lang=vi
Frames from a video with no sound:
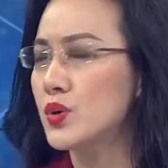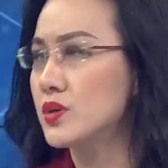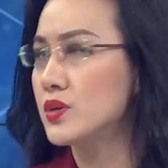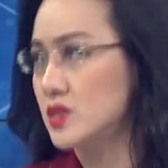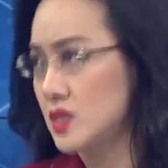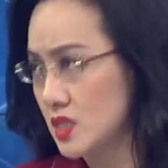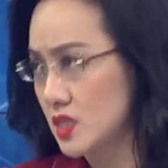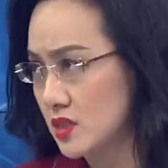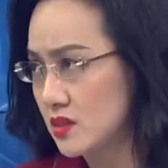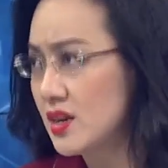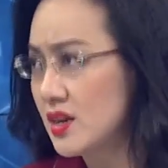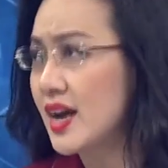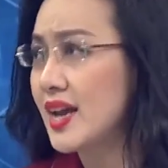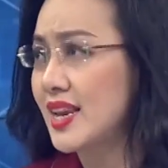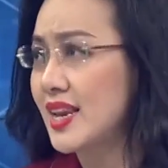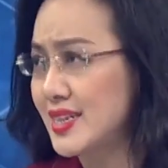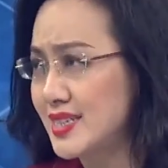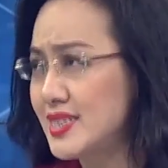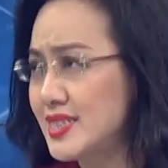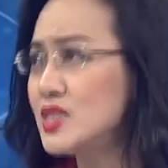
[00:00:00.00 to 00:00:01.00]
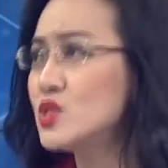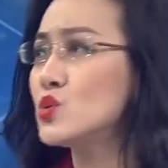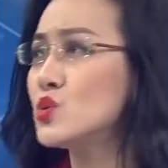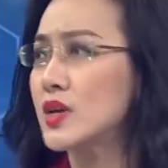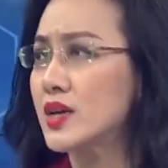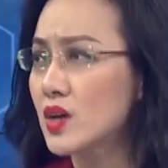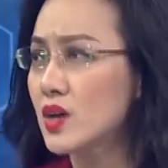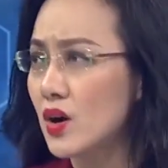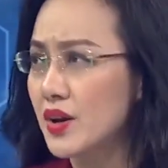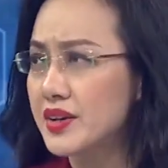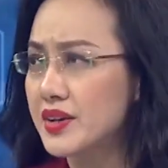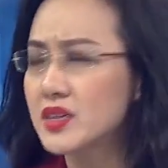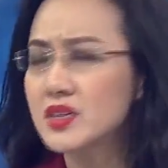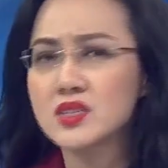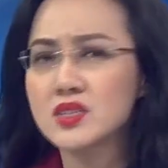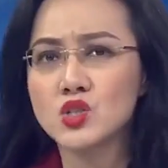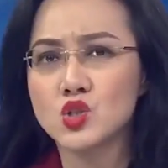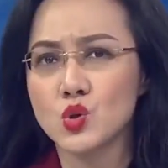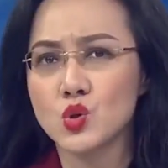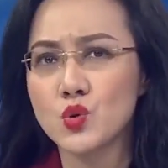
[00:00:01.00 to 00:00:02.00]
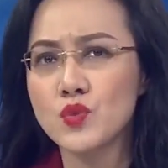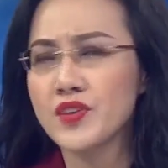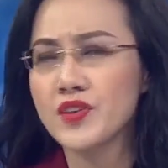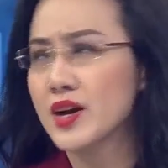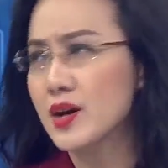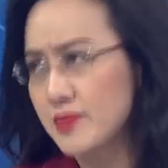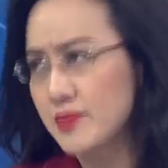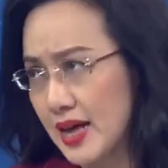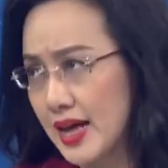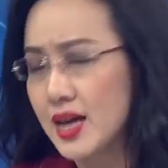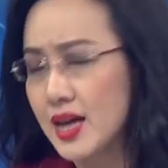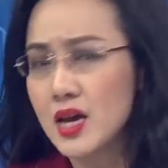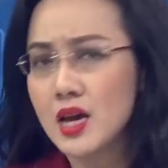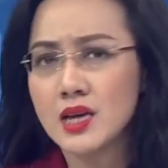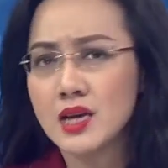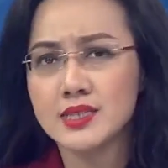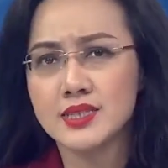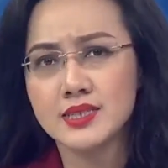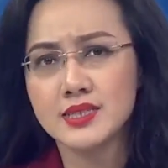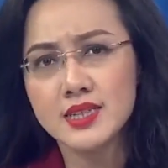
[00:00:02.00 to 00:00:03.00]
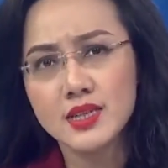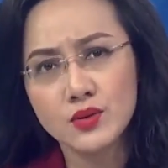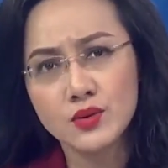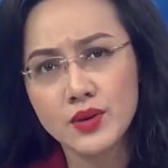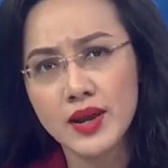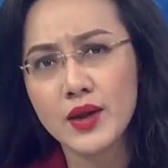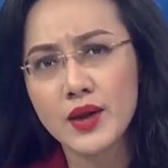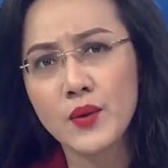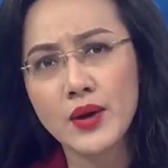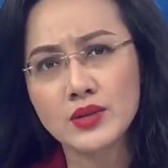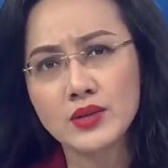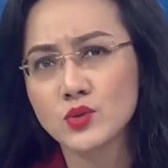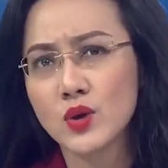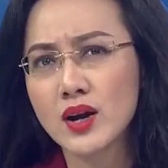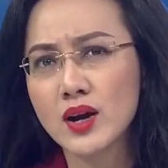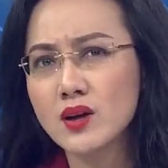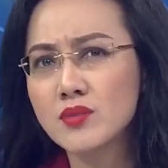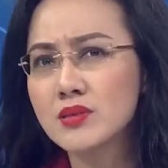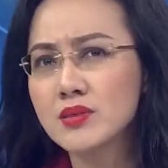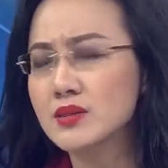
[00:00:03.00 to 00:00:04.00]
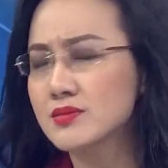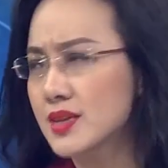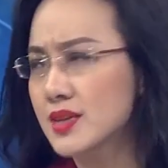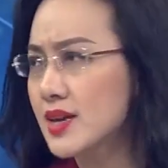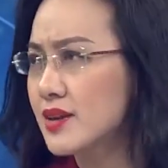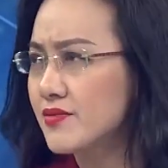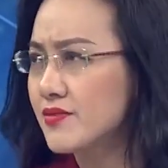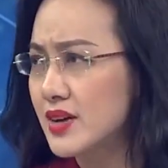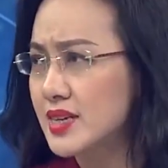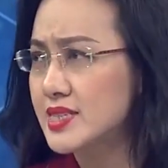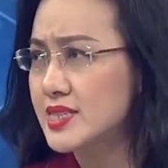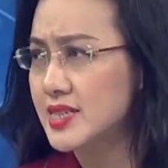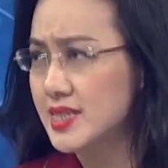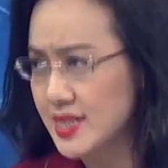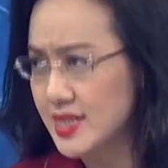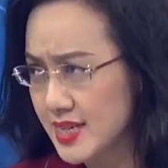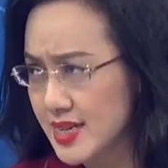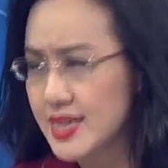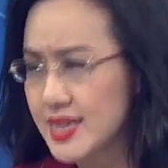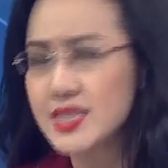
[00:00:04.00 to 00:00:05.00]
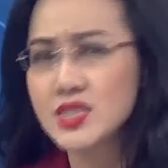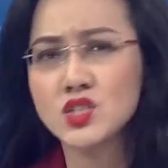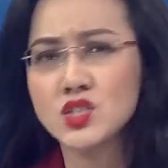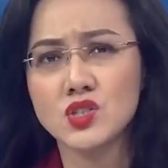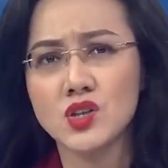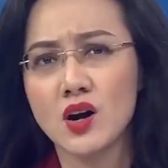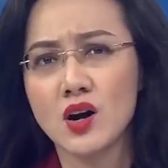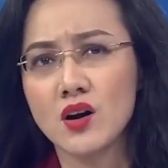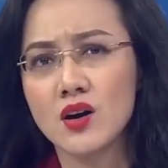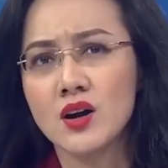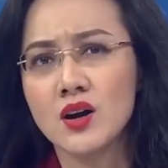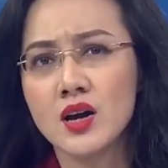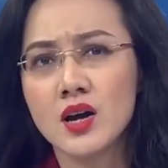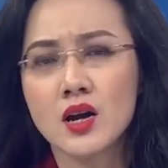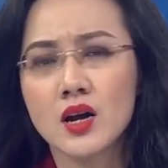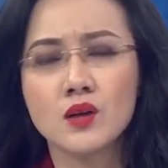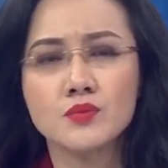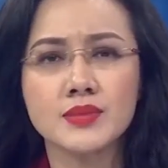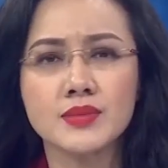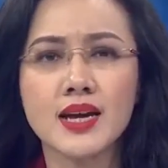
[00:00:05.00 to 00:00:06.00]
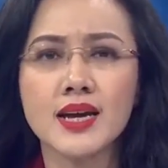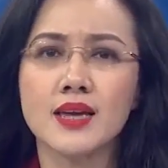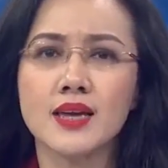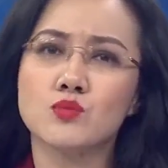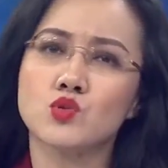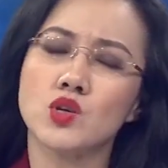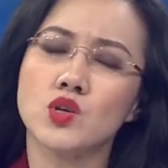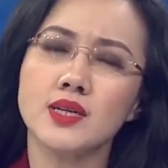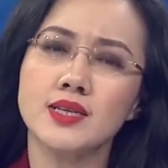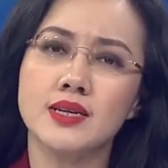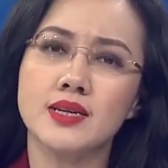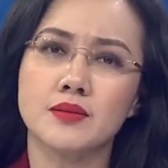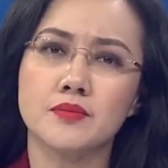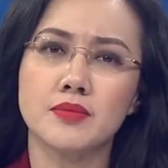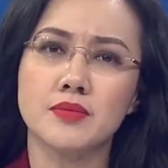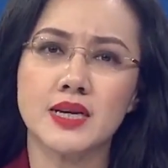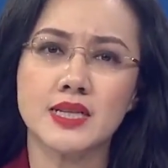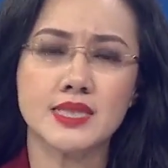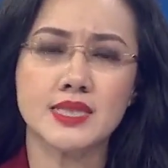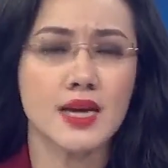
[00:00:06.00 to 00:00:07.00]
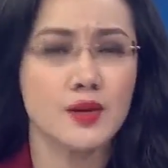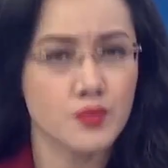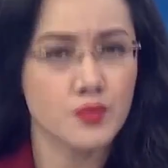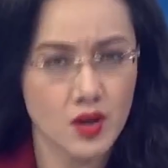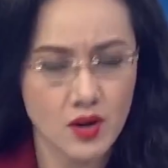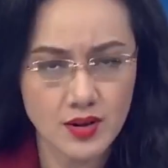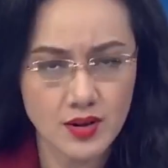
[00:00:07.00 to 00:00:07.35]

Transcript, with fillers: đồ dự trữ hay là di chuyển khỏi nơi cư trú phải không ạ? Những điều này hoàn toàn không cần thiết và chỉ khiến cho công tác kiểm soát dịch bệnh thêm